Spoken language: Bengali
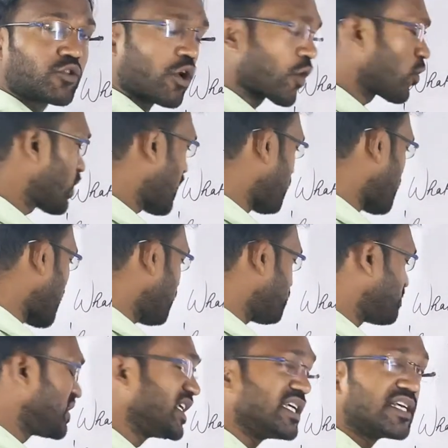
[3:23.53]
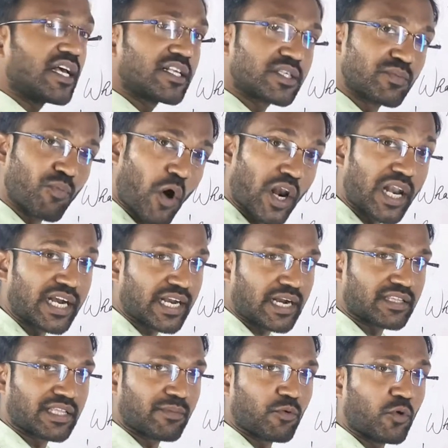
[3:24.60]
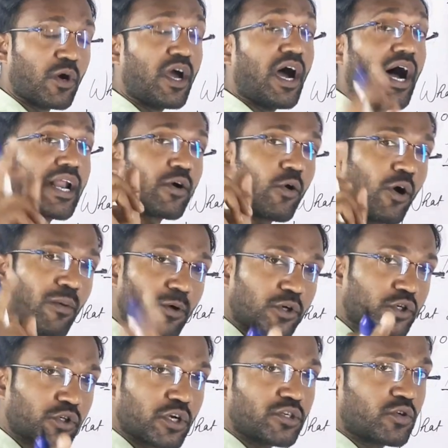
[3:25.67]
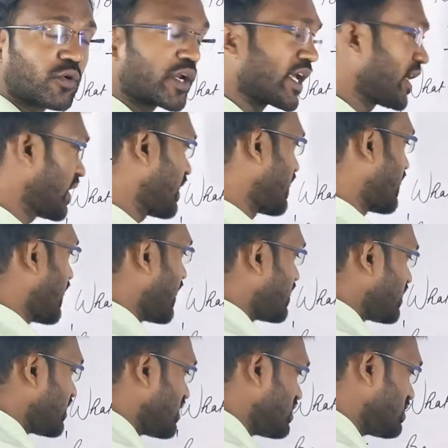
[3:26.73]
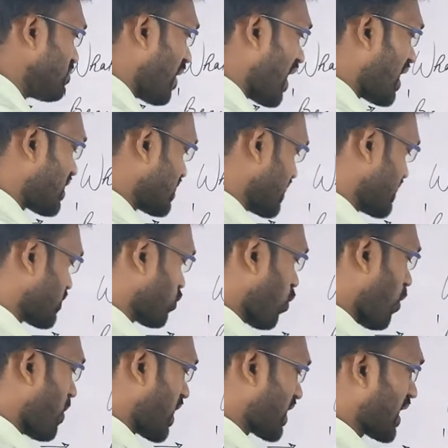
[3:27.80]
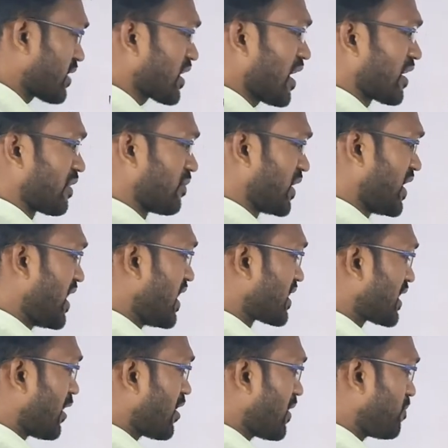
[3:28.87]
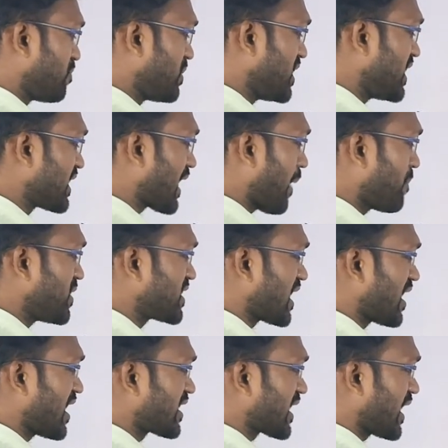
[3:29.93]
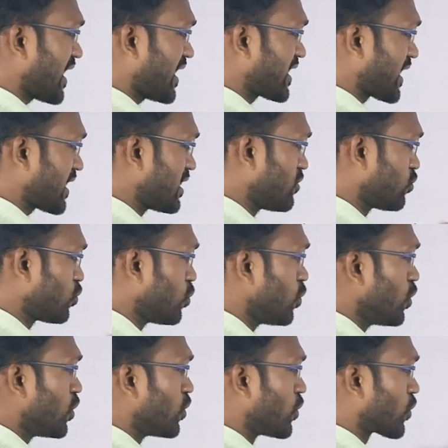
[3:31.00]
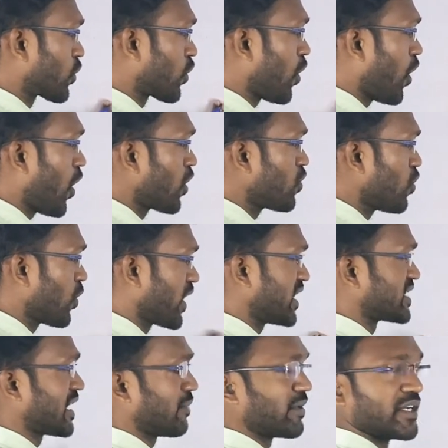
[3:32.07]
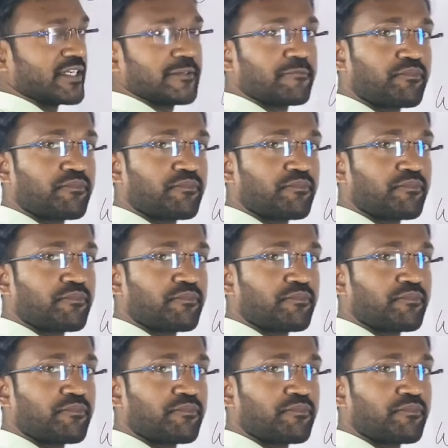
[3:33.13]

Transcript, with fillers: তখন আমরা বি স্মল লেটার দেব আর অবশ্যই করে এই ইনভার্টেড কমাটা থাকবে তাহলে বি ক্যাপিটাল লেটার এটা কিন্তু রং হয়ে যাবে